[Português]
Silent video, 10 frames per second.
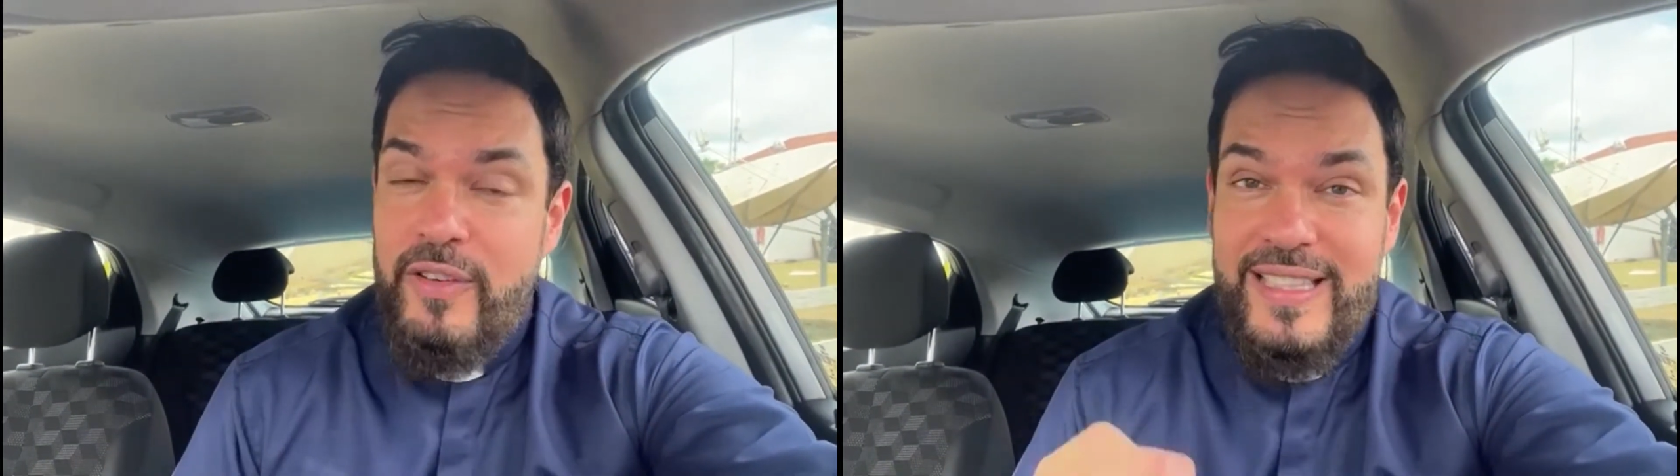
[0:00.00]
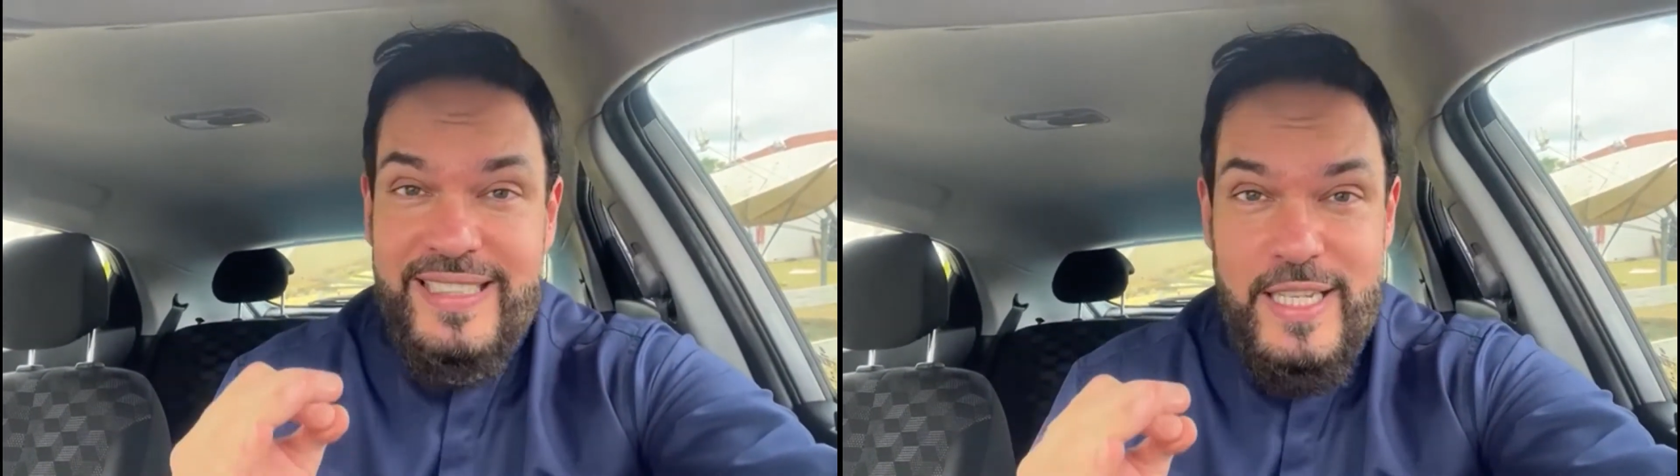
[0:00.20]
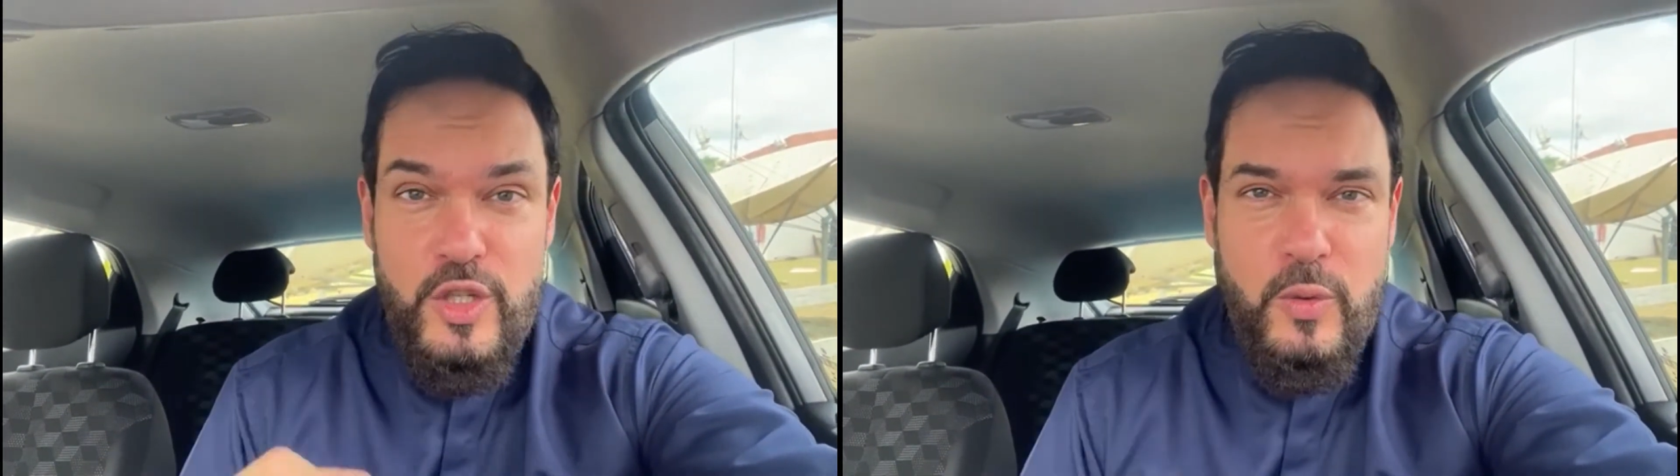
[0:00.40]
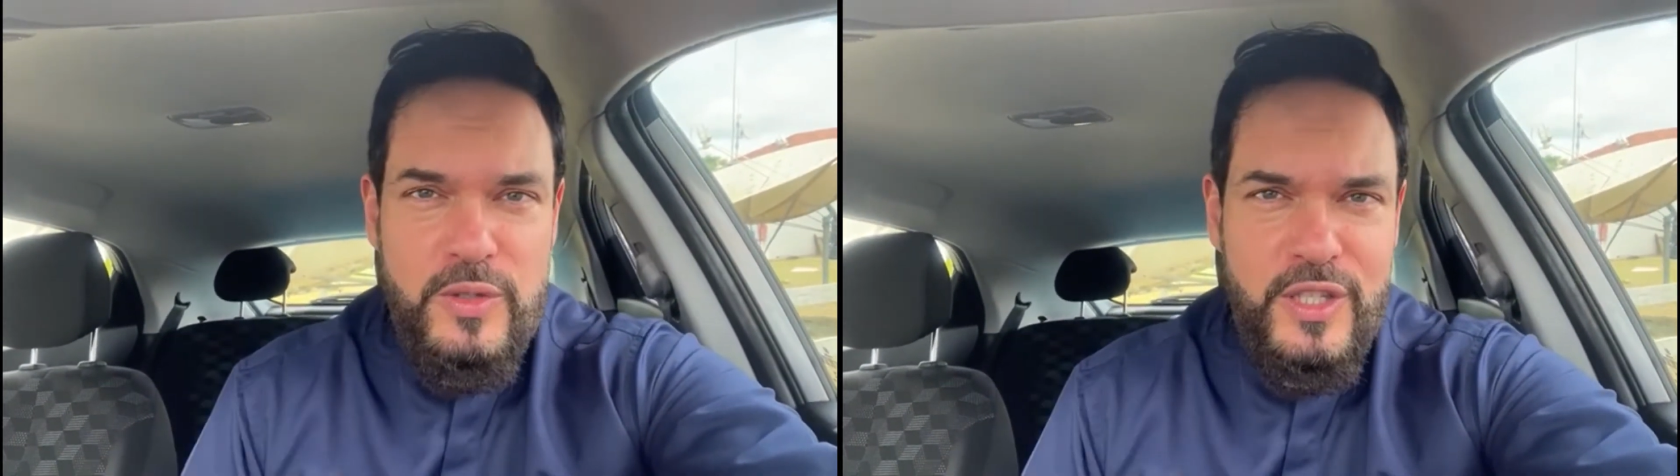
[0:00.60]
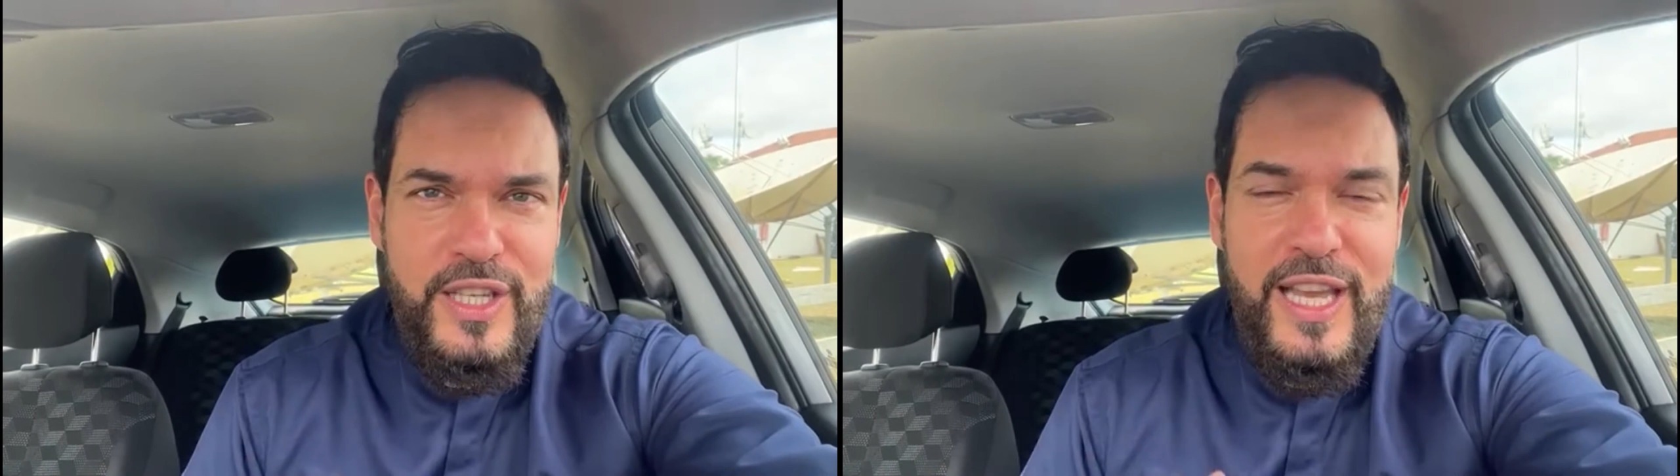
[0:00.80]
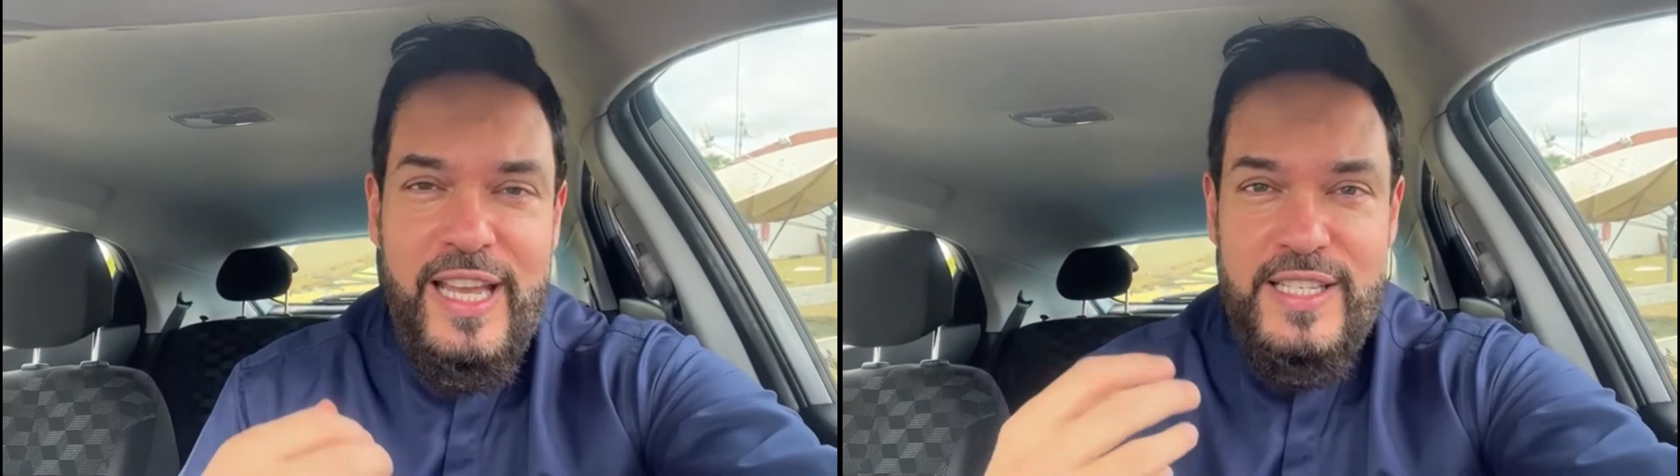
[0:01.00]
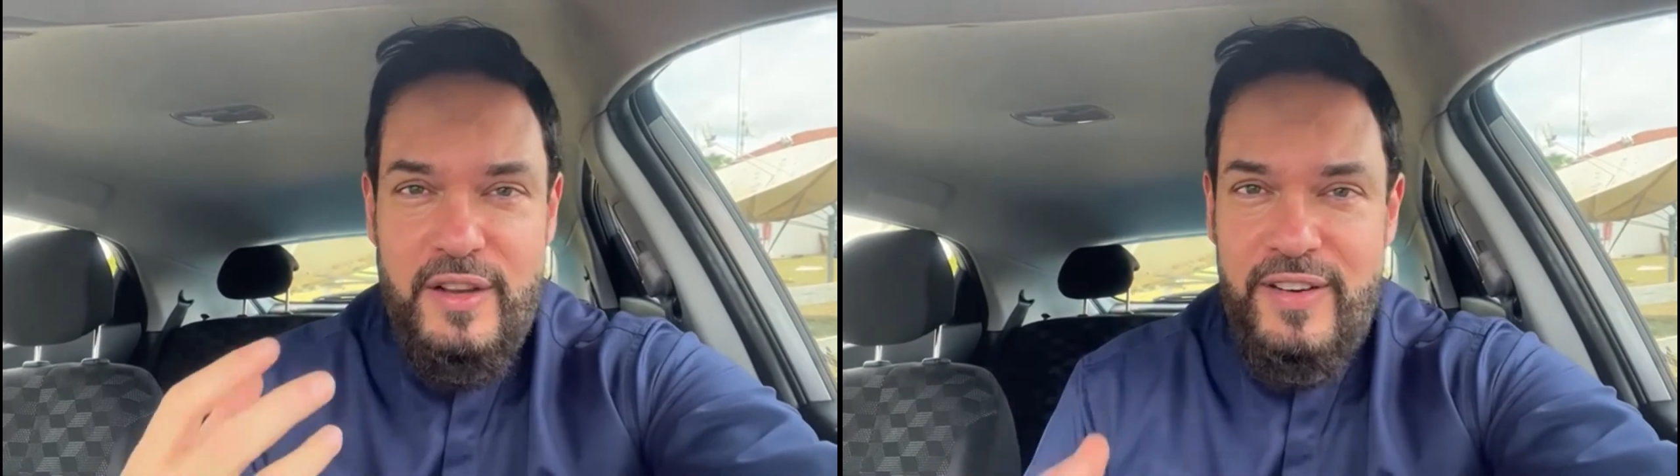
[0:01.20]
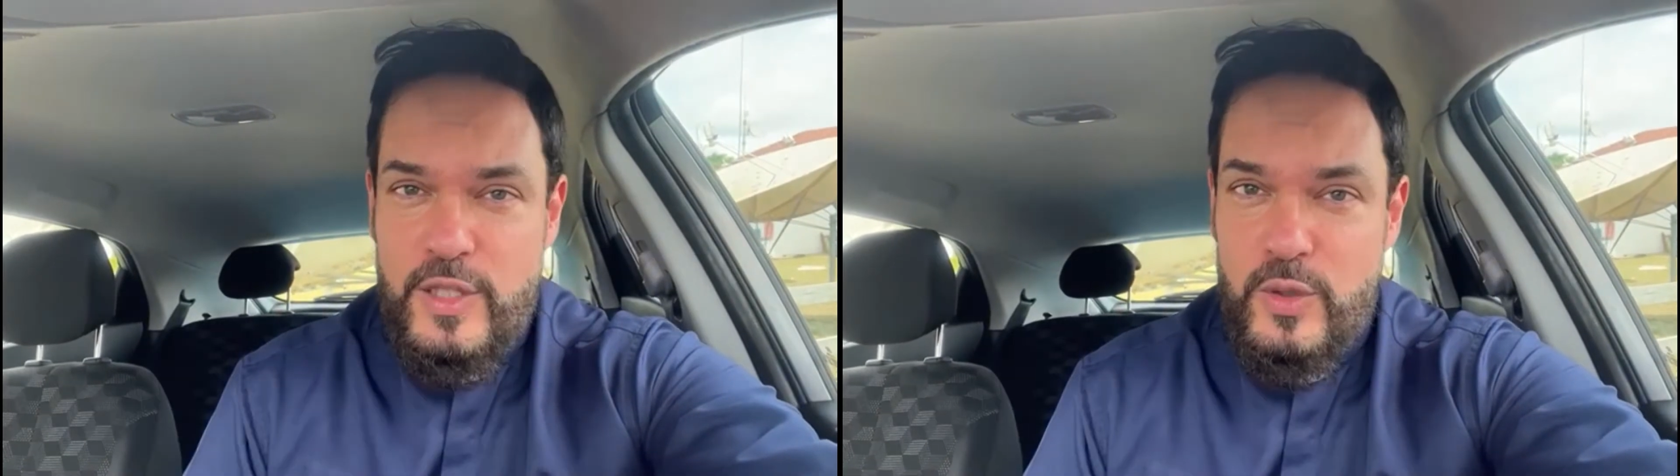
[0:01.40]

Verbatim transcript: Vá atrás de conseguir aí reservar